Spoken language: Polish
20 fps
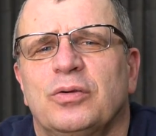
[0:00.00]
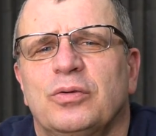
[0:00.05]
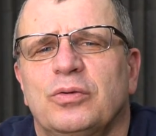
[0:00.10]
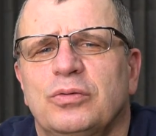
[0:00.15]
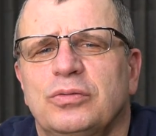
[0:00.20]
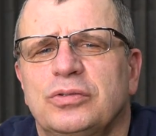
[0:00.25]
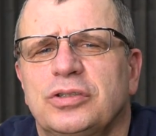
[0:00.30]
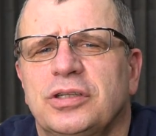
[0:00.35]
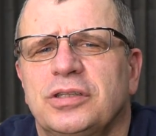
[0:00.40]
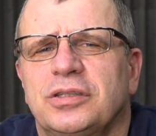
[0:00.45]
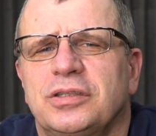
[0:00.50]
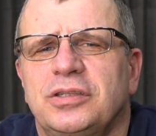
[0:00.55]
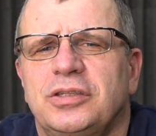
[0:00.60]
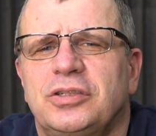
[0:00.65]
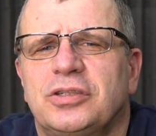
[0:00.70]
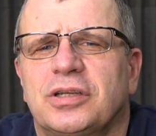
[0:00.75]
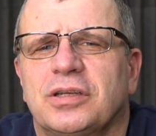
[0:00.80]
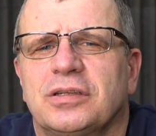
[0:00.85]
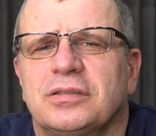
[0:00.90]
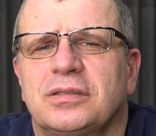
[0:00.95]

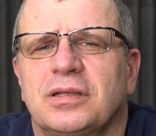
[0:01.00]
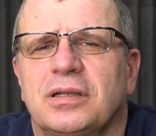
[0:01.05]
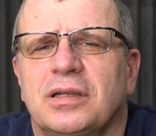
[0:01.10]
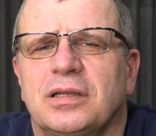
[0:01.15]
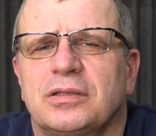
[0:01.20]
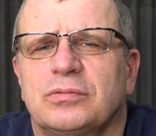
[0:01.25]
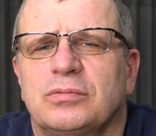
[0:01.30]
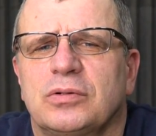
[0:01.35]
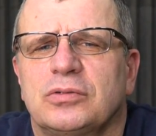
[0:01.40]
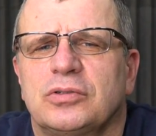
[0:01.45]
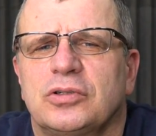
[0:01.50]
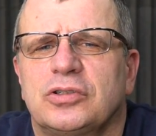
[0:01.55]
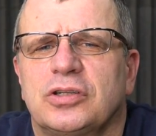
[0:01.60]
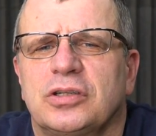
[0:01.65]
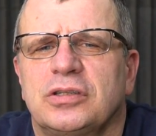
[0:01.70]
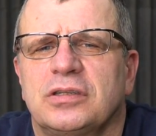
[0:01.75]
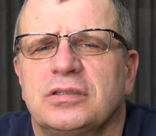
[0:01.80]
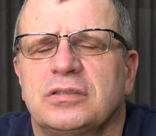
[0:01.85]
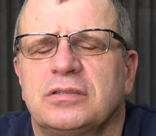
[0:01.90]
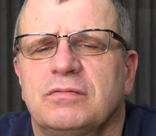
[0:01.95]
urzędniczka znalazła
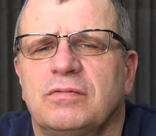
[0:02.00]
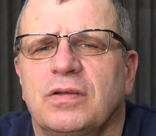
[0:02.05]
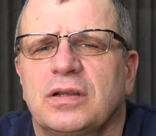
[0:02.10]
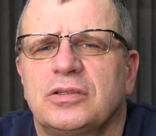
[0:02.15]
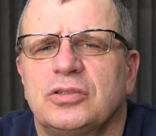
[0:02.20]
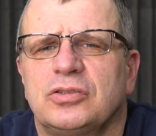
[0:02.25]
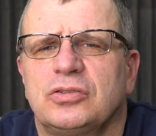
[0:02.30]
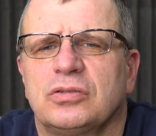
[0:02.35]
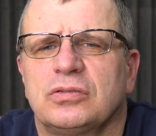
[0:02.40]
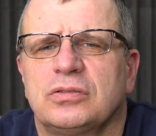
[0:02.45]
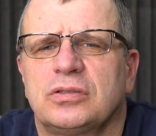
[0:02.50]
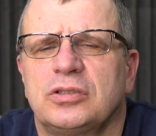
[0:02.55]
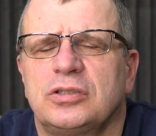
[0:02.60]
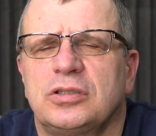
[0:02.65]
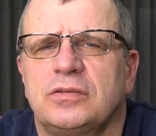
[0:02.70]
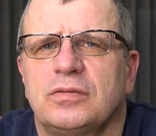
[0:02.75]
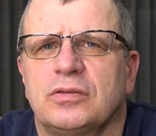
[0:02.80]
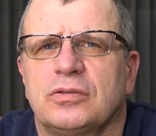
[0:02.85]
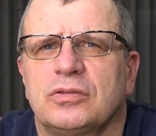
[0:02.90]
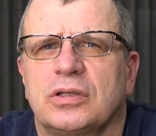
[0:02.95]
orzeczenie z
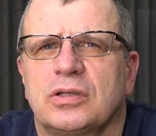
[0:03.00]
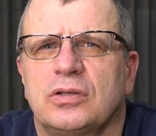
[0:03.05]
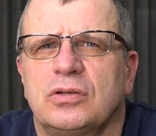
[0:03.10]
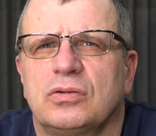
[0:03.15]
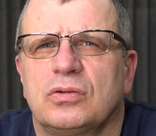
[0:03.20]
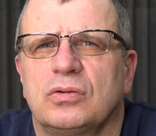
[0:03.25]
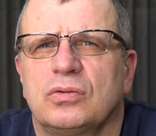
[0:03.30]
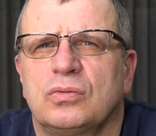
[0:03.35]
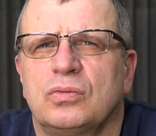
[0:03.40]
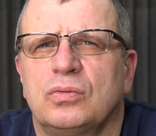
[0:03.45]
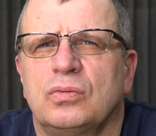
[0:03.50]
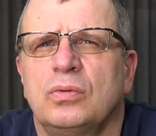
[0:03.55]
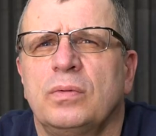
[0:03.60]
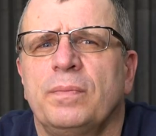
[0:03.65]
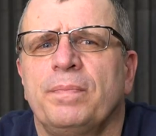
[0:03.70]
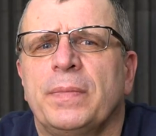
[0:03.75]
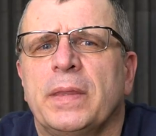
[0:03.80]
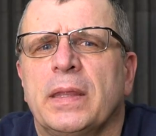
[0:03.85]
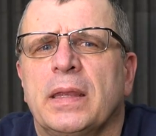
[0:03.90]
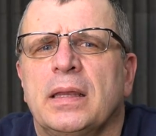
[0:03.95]
2009
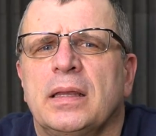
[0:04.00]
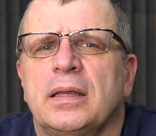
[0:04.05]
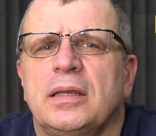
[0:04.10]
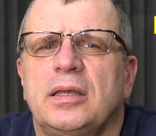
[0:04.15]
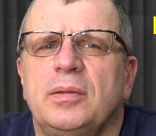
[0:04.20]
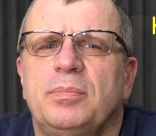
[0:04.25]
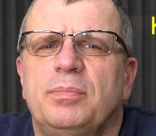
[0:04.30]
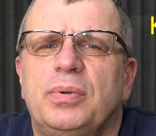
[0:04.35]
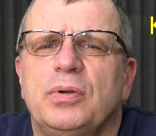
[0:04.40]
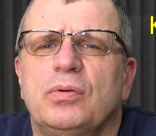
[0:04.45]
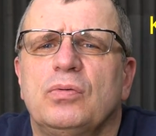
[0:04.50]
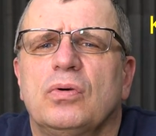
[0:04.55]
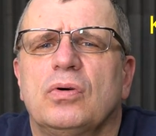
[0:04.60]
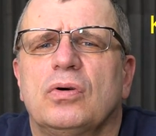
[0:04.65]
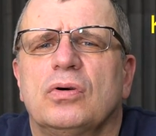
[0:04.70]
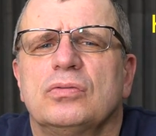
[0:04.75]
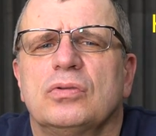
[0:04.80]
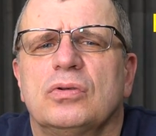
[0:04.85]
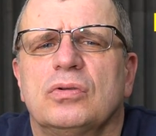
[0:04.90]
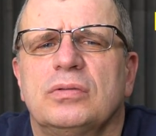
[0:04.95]
roku i
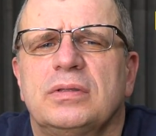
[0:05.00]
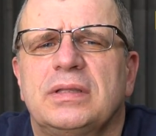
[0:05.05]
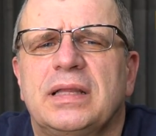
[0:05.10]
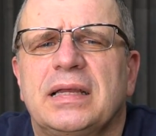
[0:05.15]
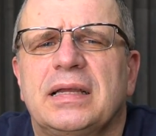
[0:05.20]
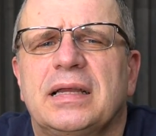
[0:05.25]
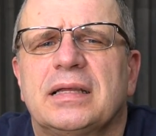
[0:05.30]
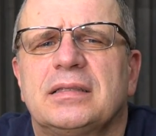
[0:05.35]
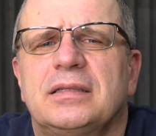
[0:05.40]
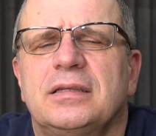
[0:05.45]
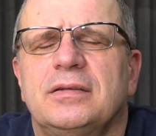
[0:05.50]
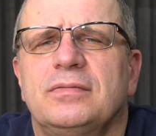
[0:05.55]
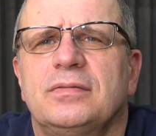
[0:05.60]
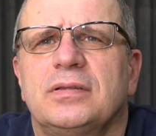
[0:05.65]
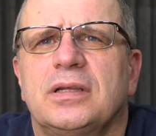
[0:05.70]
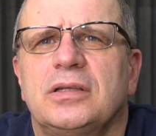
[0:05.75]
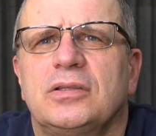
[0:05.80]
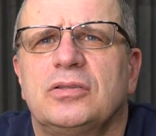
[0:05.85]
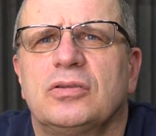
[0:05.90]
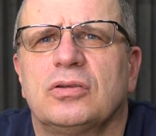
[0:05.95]
było ono
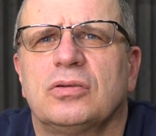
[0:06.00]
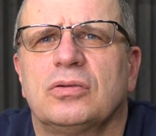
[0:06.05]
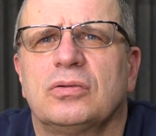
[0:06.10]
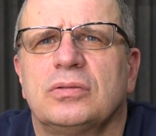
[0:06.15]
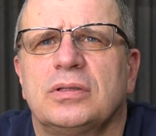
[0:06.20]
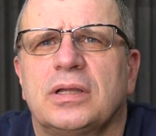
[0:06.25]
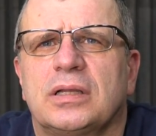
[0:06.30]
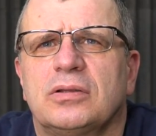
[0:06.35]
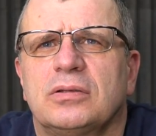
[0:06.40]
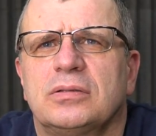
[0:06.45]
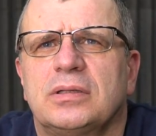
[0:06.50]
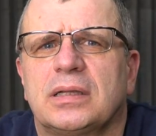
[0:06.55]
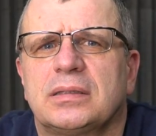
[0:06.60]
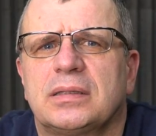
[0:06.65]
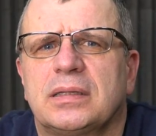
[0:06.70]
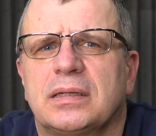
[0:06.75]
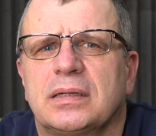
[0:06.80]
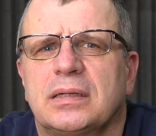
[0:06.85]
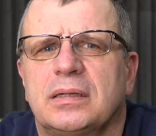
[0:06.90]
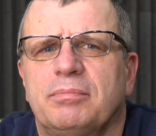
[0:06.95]
negatywne i to na
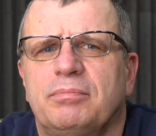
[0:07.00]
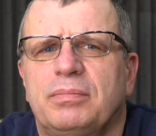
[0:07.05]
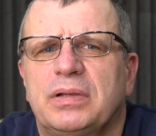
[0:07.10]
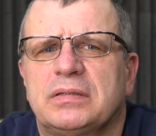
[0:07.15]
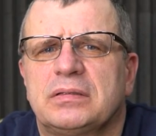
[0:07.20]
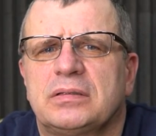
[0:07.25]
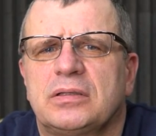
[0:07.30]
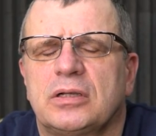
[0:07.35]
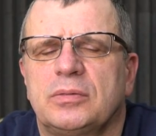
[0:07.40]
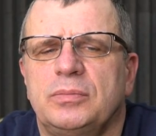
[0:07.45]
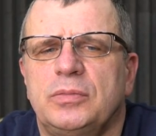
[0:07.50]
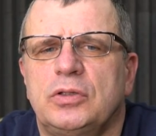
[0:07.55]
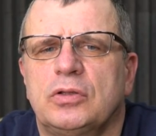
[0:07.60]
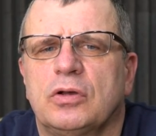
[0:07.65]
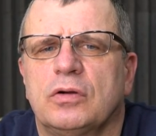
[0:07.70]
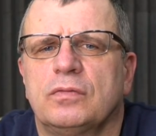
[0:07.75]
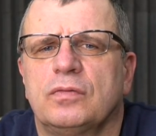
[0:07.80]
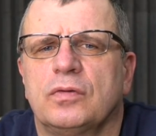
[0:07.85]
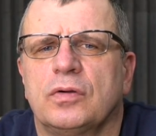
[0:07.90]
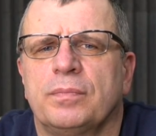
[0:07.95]
dodatek
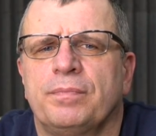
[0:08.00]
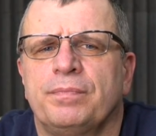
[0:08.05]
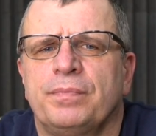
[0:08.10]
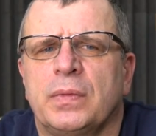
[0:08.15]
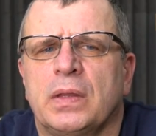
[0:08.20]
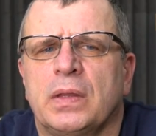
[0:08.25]
bezterminowo.